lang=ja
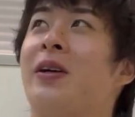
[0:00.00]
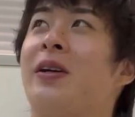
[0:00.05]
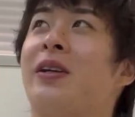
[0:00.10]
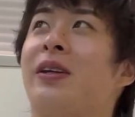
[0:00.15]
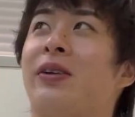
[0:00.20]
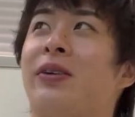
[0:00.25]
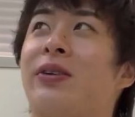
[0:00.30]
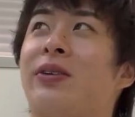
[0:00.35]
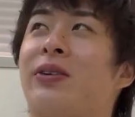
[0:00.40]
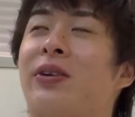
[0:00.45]

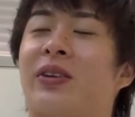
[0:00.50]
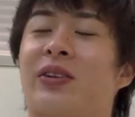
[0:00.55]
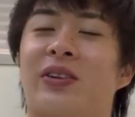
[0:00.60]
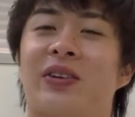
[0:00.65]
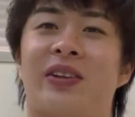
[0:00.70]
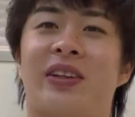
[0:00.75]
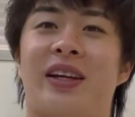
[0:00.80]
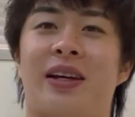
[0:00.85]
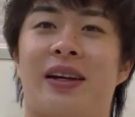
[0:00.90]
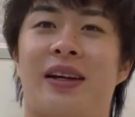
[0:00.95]
いうこ
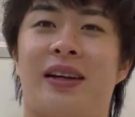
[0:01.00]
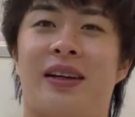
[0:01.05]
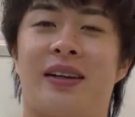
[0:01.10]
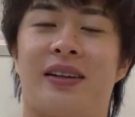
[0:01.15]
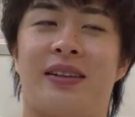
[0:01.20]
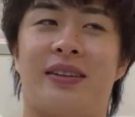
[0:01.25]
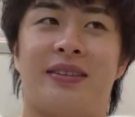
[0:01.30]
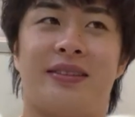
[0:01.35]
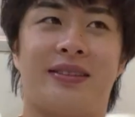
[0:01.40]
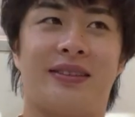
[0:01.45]
とで、
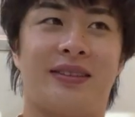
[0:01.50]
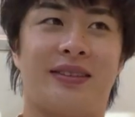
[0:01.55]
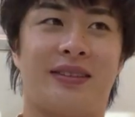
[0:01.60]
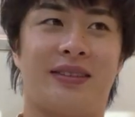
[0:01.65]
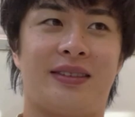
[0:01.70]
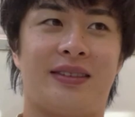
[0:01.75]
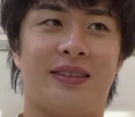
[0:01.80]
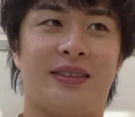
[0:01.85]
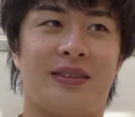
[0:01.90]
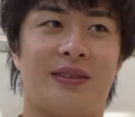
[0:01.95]

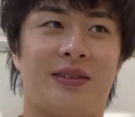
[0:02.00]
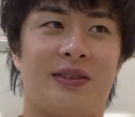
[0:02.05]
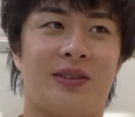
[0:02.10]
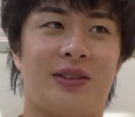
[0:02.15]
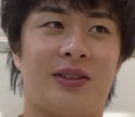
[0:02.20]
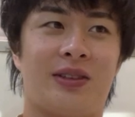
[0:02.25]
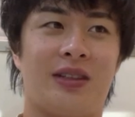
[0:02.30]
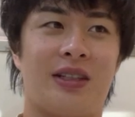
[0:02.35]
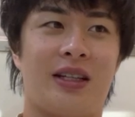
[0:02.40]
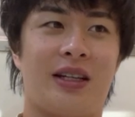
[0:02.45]

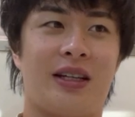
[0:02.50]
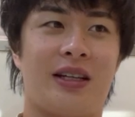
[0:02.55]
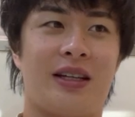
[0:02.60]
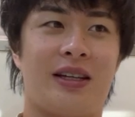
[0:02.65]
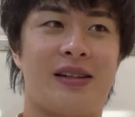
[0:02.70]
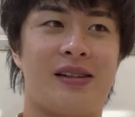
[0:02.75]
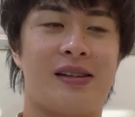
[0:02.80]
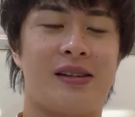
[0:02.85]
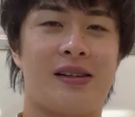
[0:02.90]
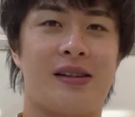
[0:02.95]
本当に
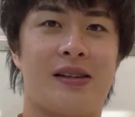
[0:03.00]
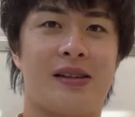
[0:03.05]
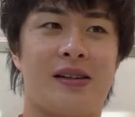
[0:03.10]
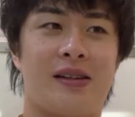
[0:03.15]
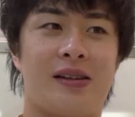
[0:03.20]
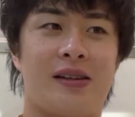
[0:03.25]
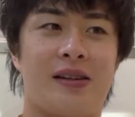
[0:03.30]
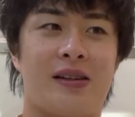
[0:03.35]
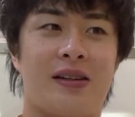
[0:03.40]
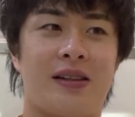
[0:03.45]

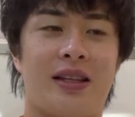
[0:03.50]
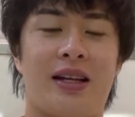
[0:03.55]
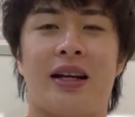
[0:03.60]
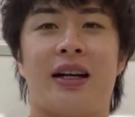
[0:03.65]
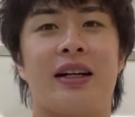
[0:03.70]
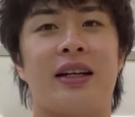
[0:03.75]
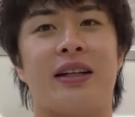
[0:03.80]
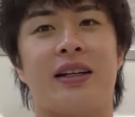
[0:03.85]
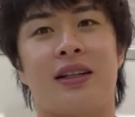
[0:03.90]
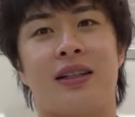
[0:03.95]

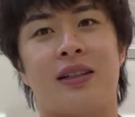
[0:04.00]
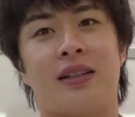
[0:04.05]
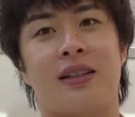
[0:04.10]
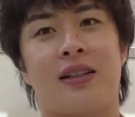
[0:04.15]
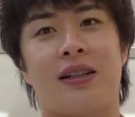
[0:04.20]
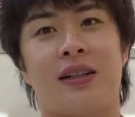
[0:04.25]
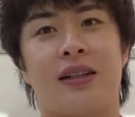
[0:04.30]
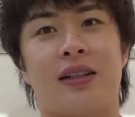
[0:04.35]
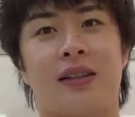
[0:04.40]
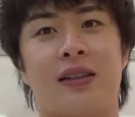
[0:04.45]
流れが
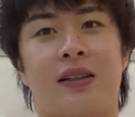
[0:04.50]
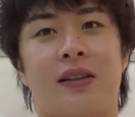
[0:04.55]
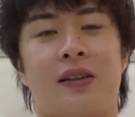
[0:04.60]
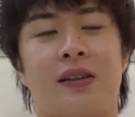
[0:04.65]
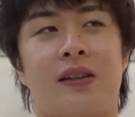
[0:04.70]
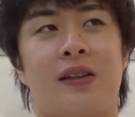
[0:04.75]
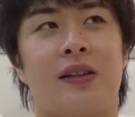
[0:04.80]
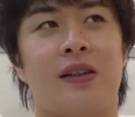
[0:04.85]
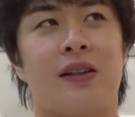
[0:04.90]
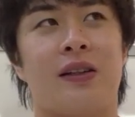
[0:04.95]

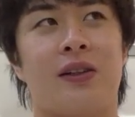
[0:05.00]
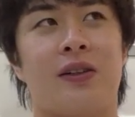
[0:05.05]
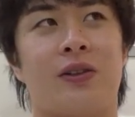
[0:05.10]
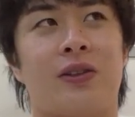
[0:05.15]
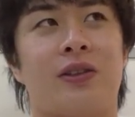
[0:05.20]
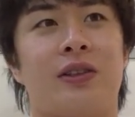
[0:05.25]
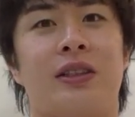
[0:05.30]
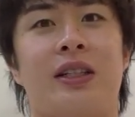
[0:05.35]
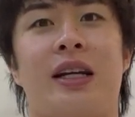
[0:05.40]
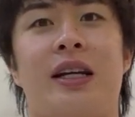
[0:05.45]

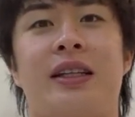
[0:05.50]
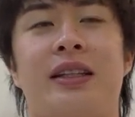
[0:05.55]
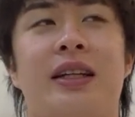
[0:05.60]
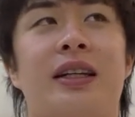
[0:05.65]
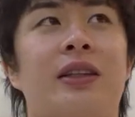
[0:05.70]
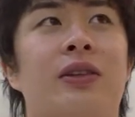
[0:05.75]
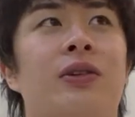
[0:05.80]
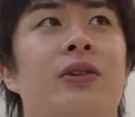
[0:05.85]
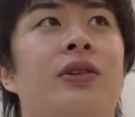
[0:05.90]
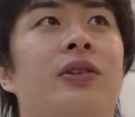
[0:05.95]
良くない
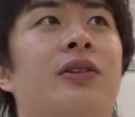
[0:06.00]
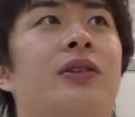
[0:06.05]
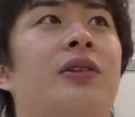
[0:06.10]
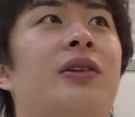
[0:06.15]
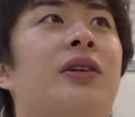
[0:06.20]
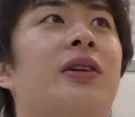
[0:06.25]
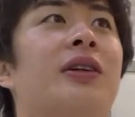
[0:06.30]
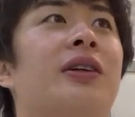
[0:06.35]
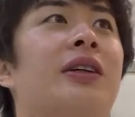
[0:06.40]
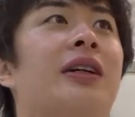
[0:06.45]
なとい
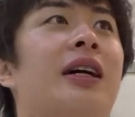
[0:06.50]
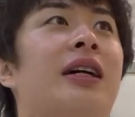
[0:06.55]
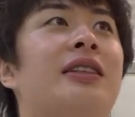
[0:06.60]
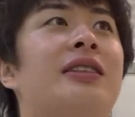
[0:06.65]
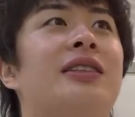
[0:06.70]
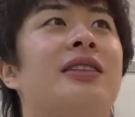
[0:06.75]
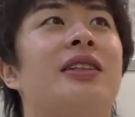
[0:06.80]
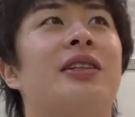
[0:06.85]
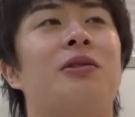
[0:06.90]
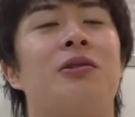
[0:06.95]
う感
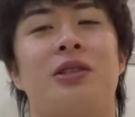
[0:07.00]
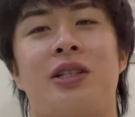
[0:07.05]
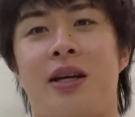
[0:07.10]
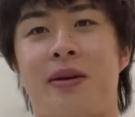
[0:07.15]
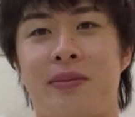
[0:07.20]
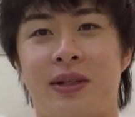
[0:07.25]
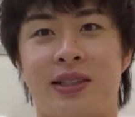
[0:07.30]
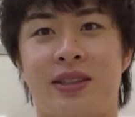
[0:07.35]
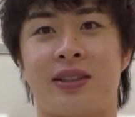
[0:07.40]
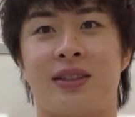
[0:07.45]
じでござ
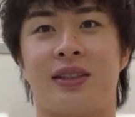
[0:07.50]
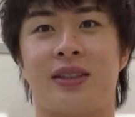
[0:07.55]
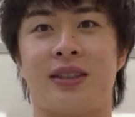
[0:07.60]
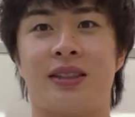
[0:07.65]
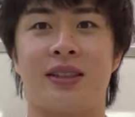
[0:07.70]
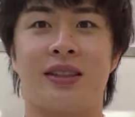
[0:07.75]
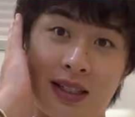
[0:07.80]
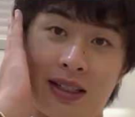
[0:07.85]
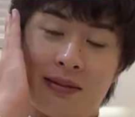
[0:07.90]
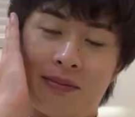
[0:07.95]
います。
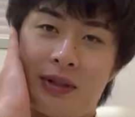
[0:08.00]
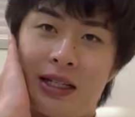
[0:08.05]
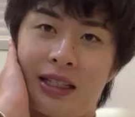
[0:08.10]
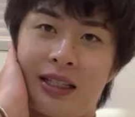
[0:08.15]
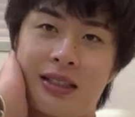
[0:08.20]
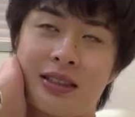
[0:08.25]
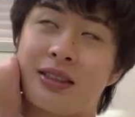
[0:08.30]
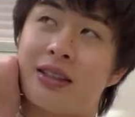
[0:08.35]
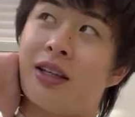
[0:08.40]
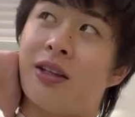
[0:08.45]
まあ、
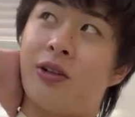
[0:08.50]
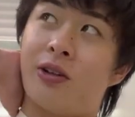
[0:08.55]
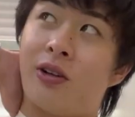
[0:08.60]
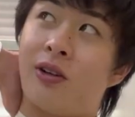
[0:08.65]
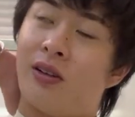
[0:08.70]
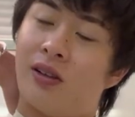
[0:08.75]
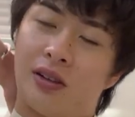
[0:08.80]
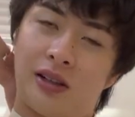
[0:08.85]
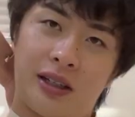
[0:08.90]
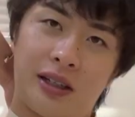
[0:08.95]
ですけ
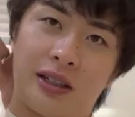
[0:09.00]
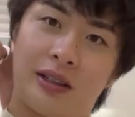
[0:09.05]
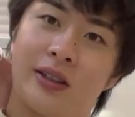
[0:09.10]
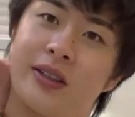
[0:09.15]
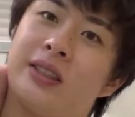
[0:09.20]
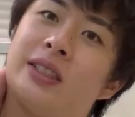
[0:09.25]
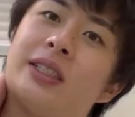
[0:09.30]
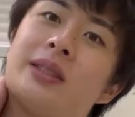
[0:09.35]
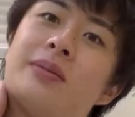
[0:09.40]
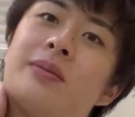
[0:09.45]
ど、あ
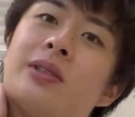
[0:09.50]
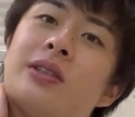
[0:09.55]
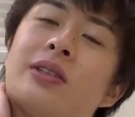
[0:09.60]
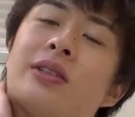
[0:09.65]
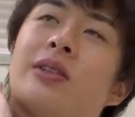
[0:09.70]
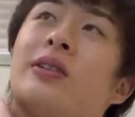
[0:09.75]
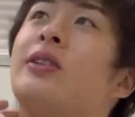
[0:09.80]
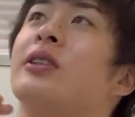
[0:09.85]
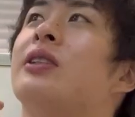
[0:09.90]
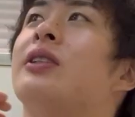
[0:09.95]
の、
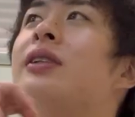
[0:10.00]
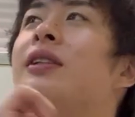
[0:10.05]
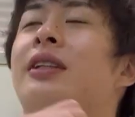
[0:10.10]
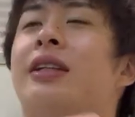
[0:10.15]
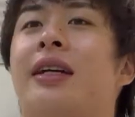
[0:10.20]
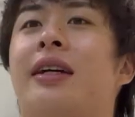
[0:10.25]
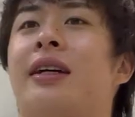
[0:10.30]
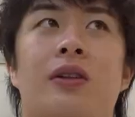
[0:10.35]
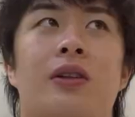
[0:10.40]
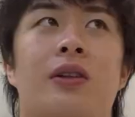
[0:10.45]
チームとしては
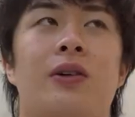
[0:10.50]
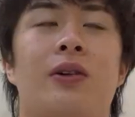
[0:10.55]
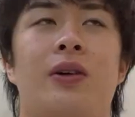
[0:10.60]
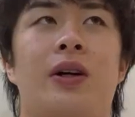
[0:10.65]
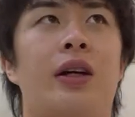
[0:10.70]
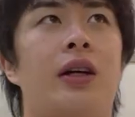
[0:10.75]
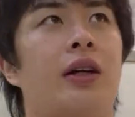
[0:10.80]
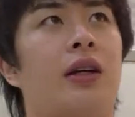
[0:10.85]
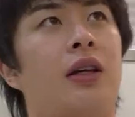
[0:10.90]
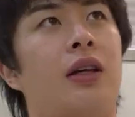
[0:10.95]
ね、今日
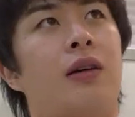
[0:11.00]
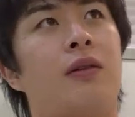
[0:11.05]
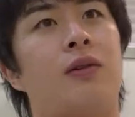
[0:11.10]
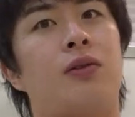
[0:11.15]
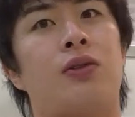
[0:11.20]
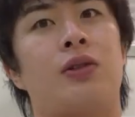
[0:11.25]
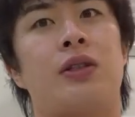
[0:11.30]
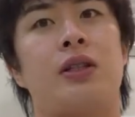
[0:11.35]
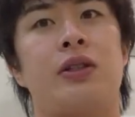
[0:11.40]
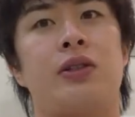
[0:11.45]
は山
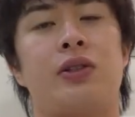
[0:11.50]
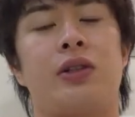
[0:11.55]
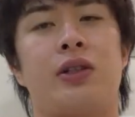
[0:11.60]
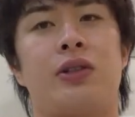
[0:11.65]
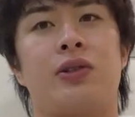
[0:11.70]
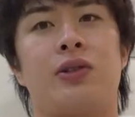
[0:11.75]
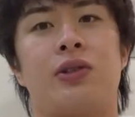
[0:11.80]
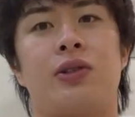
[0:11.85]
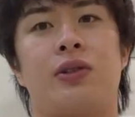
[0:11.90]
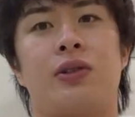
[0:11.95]
本選手が
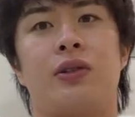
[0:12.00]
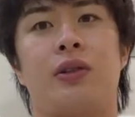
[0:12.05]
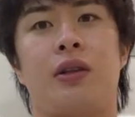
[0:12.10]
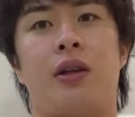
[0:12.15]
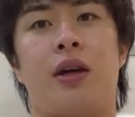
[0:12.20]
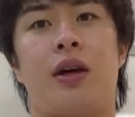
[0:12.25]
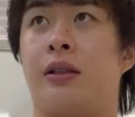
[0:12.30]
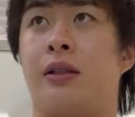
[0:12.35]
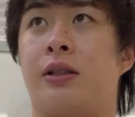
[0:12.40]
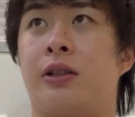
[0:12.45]
調子よく
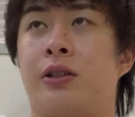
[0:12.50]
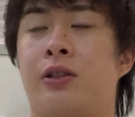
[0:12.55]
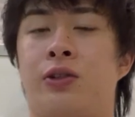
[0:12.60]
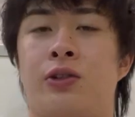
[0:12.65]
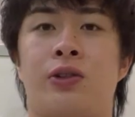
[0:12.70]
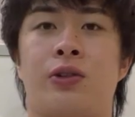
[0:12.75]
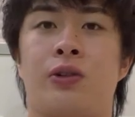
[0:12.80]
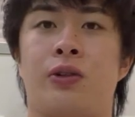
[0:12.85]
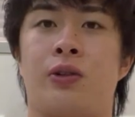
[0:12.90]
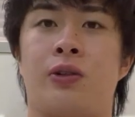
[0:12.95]
て、優
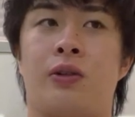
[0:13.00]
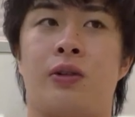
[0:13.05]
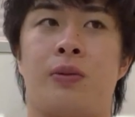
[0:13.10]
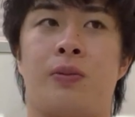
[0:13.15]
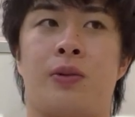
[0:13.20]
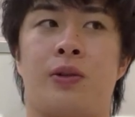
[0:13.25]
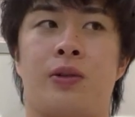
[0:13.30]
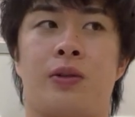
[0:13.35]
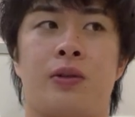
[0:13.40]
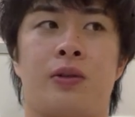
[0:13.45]
勝と
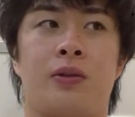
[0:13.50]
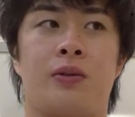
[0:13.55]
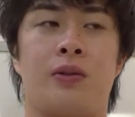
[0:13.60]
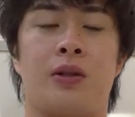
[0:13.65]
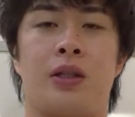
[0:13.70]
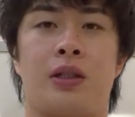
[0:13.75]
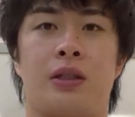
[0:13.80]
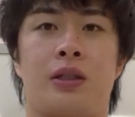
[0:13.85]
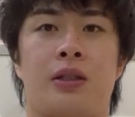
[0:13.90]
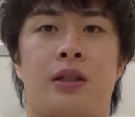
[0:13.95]

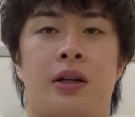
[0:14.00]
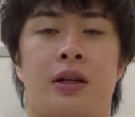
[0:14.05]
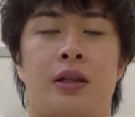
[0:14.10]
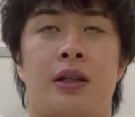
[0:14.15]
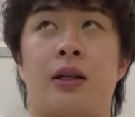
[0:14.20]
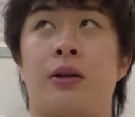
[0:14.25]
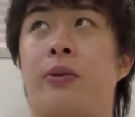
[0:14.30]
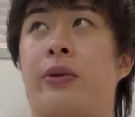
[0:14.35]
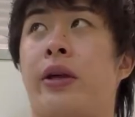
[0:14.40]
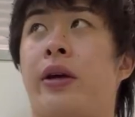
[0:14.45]
ポルトウィンされ
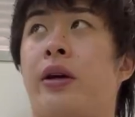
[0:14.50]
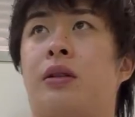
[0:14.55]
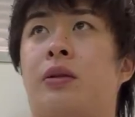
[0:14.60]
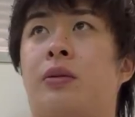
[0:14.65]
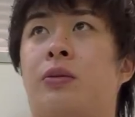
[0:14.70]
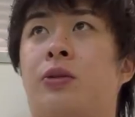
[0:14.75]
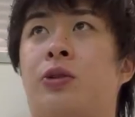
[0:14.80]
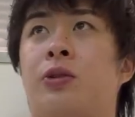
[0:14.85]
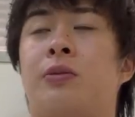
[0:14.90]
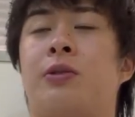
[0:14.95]
たので、
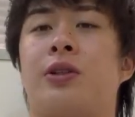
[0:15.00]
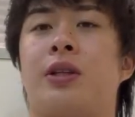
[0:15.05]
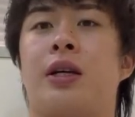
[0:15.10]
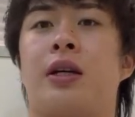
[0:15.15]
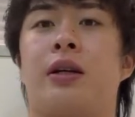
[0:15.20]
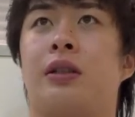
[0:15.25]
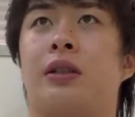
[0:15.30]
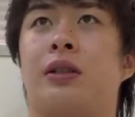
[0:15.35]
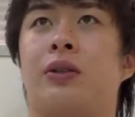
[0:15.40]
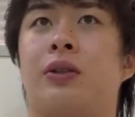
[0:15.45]
僕も
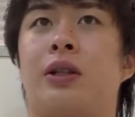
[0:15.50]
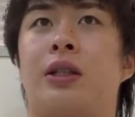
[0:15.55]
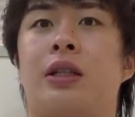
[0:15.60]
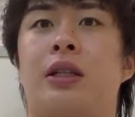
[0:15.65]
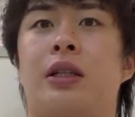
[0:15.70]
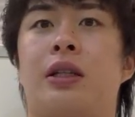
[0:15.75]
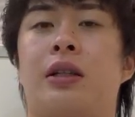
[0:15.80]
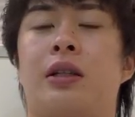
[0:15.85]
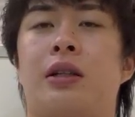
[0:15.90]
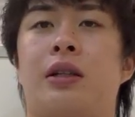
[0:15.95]
ね、それ
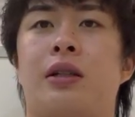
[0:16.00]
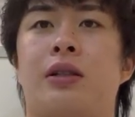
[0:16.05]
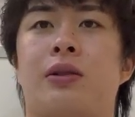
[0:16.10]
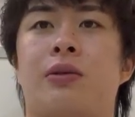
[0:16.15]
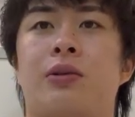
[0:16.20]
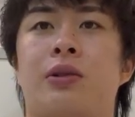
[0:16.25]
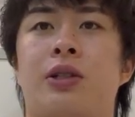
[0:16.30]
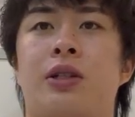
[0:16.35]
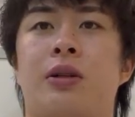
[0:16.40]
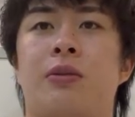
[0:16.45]
に
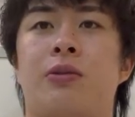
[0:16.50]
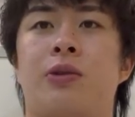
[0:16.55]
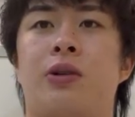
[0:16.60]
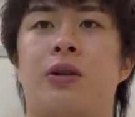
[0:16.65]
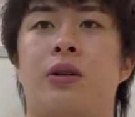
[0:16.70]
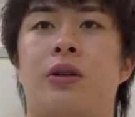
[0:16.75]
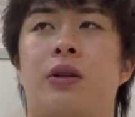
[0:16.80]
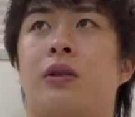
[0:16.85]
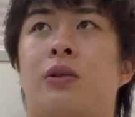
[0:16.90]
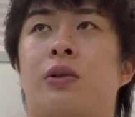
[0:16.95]
少しでも
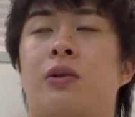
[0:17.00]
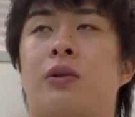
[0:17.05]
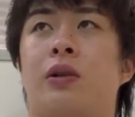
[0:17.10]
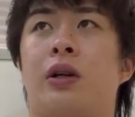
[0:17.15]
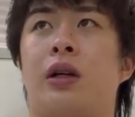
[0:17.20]
貢